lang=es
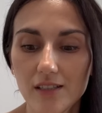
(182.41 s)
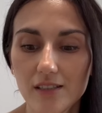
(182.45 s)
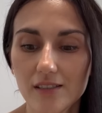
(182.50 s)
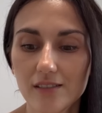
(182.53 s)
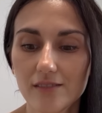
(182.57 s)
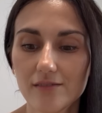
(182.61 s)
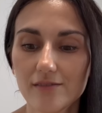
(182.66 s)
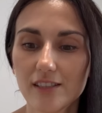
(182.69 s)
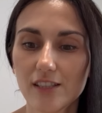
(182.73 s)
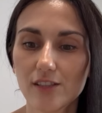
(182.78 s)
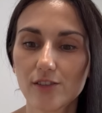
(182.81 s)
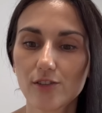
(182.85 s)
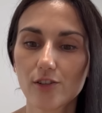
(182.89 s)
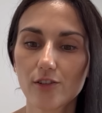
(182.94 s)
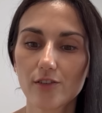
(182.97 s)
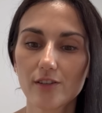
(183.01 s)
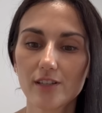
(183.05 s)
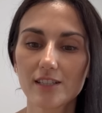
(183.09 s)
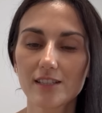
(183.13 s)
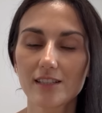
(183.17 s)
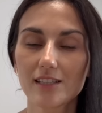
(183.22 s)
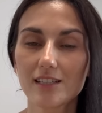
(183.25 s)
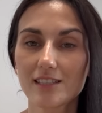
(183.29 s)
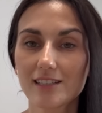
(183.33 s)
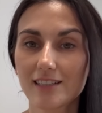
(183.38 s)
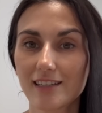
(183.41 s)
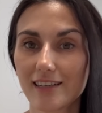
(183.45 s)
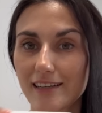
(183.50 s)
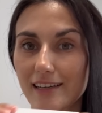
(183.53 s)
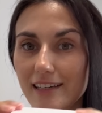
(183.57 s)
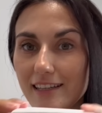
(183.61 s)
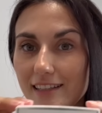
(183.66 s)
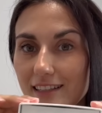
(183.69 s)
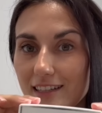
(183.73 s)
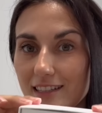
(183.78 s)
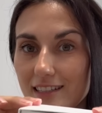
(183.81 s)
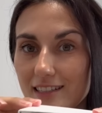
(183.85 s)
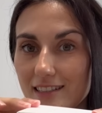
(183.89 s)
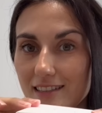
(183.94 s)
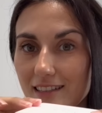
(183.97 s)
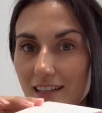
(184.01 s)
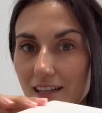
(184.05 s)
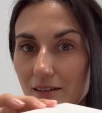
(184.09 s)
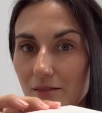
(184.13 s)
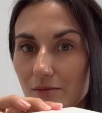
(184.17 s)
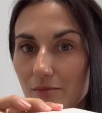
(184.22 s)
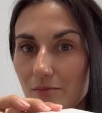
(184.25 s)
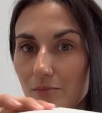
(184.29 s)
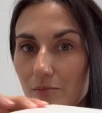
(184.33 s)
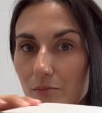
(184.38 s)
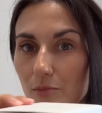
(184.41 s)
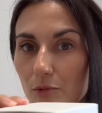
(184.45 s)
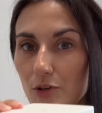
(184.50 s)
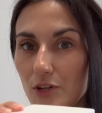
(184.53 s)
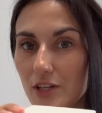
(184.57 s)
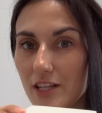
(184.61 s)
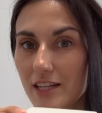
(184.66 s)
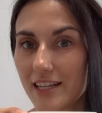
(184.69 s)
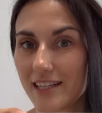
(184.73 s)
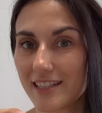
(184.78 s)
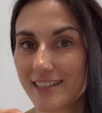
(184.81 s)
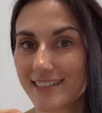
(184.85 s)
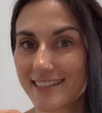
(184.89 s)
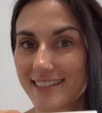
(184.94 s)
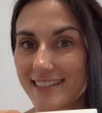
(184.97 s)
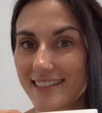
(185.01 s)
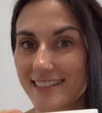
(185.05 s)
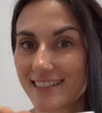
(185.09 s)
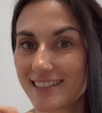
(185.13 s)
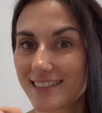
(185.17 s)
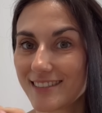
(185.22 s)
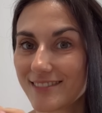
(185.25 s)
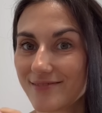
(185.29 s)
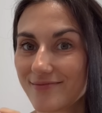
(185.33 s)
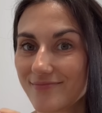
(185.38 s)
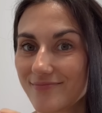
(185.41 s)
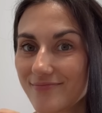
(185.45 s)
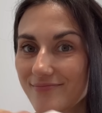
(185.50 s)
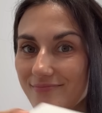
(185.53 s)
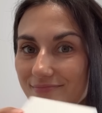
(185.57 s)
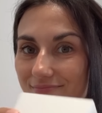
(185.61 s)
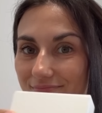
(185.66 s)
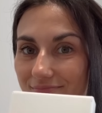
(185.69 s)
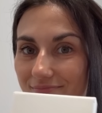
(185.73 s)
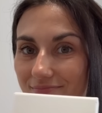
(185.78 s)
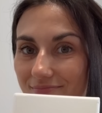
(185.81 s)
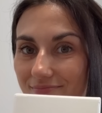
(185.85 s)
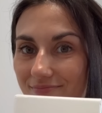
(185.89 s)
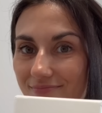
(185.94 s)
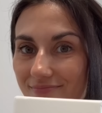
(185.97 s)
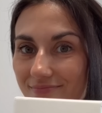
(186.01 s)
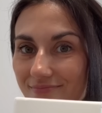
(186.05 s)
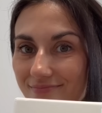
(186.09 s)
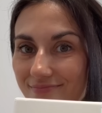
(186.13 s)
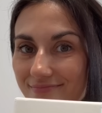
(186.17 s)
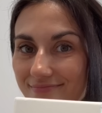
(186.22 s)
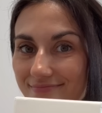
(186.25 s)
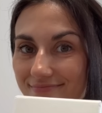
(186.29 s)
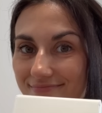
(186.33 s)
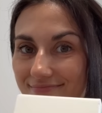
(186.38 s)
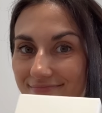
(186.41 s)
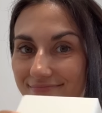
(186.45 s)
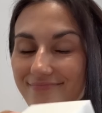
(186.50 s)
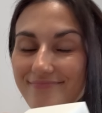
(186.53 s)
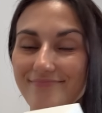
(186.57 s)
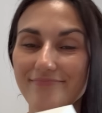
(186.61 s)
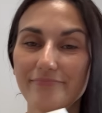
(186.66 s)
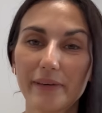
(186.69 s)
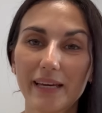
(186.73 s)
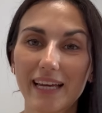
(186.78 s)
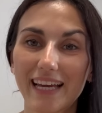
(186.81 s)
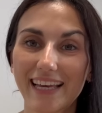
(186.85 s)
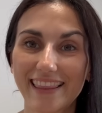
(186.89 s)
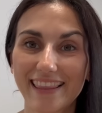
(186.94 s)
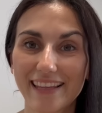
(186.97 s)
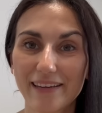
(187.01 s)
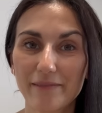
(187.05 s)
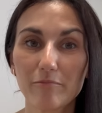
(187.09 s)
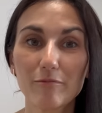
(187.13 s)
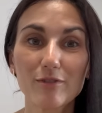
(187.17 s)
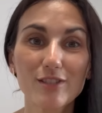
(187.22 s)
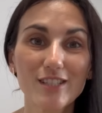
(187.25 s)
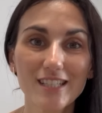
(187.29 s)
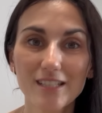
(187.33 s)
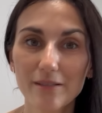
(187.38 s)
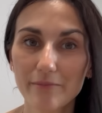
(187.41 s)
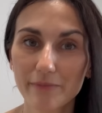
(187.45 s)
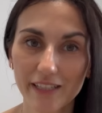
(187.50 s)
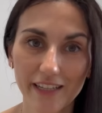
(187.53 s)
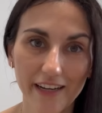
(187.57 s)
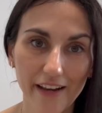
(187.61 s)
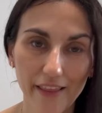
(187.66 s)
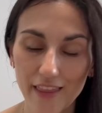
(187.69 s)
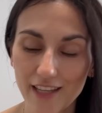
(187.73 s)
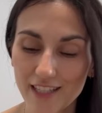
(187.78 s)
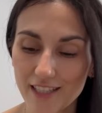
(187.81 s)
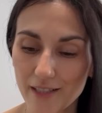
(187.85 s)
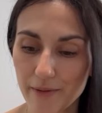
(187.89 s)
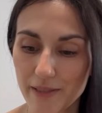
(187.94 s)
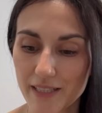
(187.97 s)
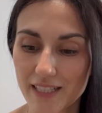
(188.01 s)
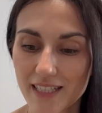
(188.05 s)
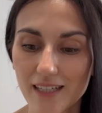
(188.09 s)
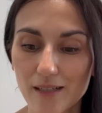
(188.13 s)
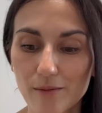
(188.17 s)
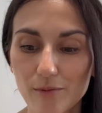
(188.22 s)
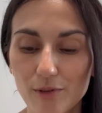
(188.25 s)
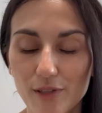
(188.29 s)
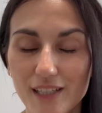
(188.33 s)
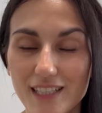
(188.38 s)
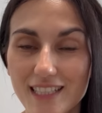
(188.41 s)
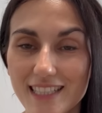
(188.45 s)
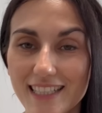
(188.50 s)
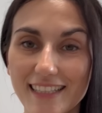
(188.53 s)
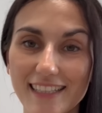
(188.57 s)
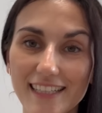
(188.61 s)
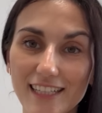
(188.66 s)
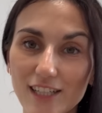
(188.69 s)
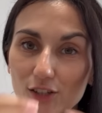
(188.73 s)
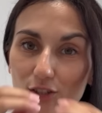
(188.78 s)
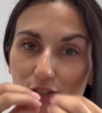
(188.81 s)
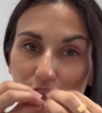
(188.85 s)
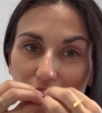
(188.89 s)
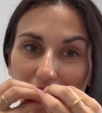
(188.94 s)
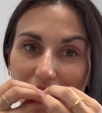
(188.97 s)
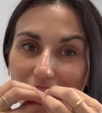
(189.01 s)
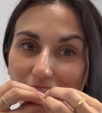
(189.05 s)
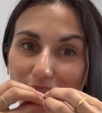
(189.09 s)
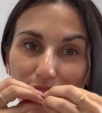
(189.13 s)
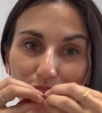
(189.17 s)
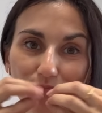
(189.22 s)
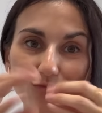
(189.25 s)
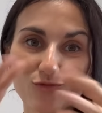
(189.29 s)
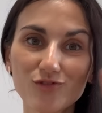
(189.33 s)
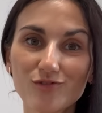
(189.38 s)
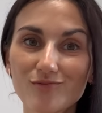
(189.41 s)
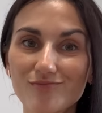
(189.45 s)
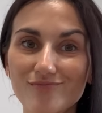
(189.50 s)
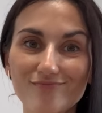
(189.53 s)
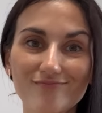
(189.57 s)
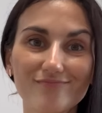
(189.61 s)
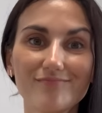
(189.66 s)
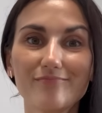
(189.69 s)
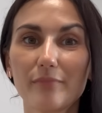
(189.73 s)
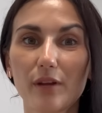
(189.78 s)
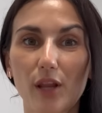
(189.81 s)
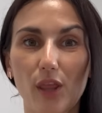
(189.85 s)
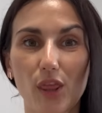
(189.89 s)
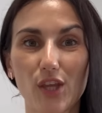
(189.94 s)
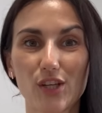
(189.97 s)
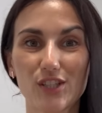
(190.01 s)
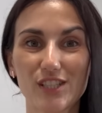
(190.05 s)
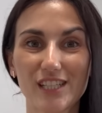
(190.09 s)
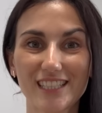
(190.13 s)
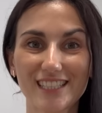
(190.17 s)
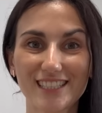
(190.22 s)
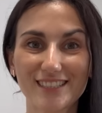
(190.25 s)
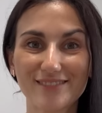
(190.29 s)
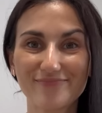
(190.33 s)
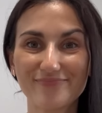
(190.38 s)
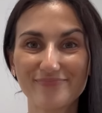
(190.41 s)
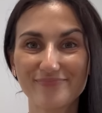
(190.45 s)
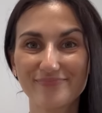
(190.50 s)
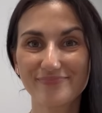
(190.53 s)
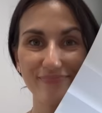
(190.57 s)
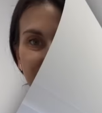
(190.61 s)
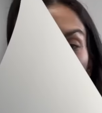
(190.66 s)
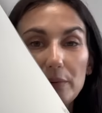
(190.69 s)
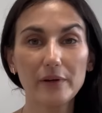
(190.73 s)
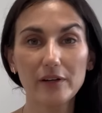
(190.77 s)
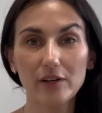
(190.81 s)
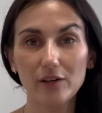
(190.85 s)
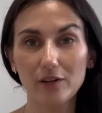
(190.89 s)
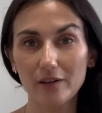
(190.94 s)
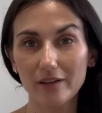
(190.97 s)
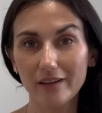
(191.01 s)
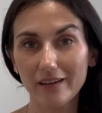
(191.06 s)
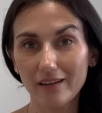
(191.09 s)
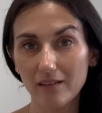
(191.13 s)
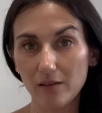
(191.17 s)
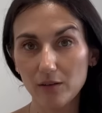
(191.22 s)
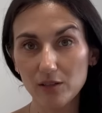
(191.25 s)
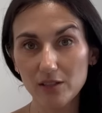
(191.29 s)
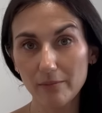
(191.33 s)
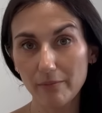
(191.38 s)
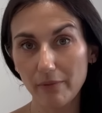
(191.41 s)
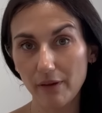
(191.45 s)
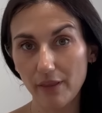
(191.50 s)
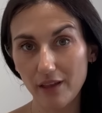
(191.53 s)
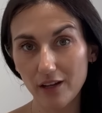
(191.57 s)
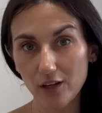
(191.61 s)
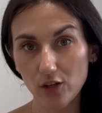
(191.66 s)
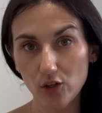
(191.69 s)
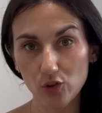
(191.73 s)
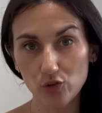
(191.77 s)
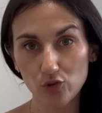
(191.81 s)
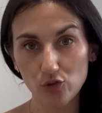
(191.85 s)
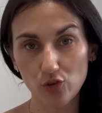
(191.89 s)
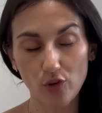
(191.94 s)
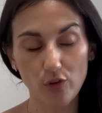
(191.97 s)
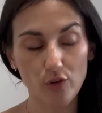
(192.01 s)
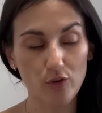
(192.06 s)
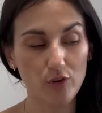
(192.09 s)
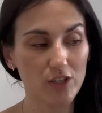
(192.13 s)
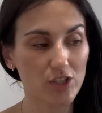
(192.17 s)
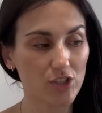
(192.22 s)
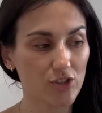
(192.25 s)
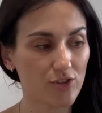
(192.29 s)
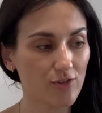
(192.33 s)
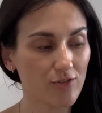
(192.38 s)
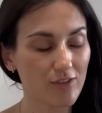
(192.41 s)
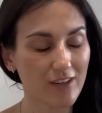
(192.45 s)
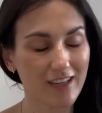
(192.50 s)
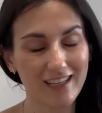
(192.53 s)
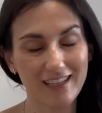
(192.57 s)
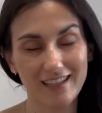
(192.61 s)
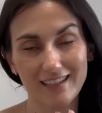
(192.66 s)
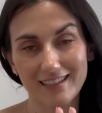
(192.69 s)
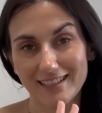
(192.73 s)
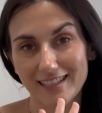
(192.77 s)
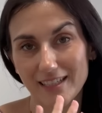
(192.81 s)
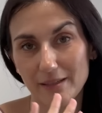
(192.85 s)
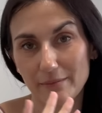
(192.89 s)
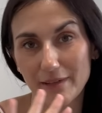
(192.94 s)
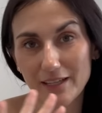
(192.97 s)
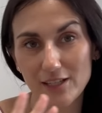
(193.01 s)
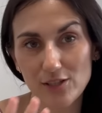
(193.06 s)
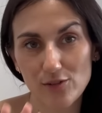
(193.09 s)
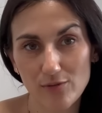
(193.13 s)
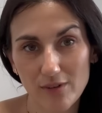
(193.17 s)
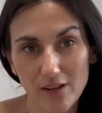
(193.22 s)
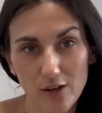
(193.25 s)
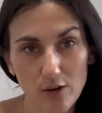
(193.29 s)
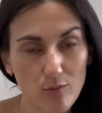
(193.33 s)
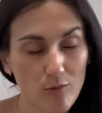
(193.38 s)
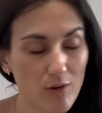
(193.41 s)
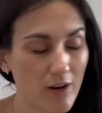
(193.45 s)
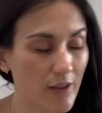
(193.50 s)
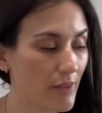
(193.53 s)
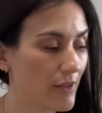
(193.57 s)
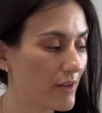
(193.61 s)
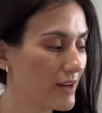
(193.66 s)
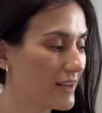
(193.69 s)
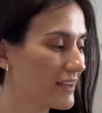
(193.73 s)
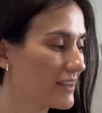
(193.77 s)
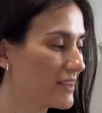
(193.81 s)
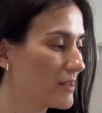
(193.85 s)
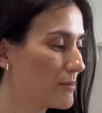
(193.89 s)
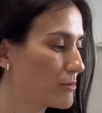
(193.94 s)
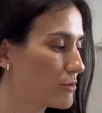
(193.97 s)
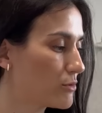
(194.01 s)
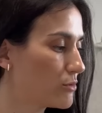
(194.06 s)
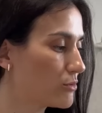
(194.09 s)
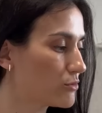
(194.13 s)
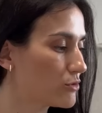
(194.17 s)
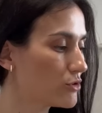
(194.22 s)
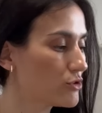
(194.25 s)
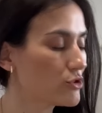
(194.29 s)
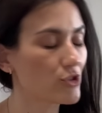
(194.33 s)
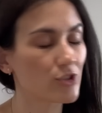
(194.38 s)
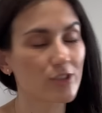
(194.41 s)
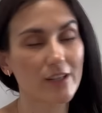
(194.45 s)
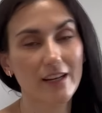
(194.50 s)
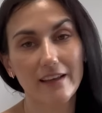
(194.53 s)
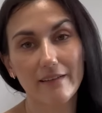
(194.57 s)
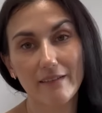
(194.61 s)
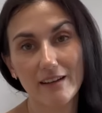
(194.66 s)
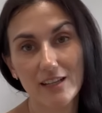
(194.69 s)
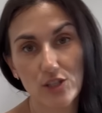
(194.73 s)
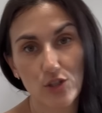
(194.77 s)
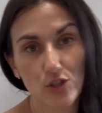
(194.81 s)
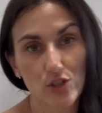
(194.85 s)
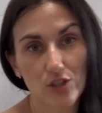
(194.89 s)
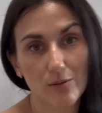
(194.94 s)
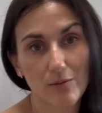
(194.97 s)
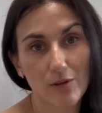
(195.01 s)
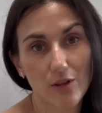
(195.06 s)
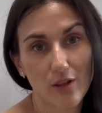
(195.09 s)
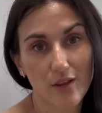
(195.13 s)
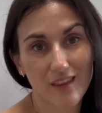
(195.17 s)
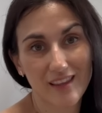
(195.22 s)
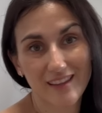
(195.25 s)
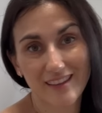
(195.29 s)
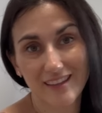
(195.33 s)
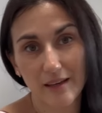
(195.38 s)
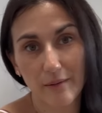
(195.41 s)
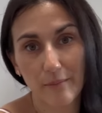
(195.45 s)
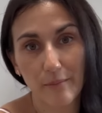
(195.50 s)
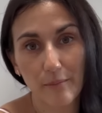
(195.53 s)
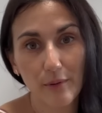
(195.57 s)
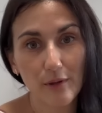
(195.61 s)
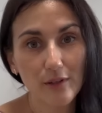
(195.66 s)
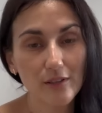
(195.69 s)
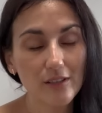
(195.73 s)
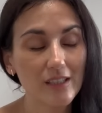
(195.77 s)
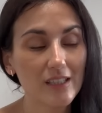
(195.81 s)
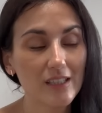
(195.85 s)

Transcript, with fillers: dentro de estas cajitas tan moninas. Me encanta. Muchísimas gracias a Bésica porque es que tienen cosas preciosas. Y bueno, que vamos a empezar con todo esto que se me ha hecho una acumulación aquí de productos. Os quería haber hecho este vídeo hace tiempo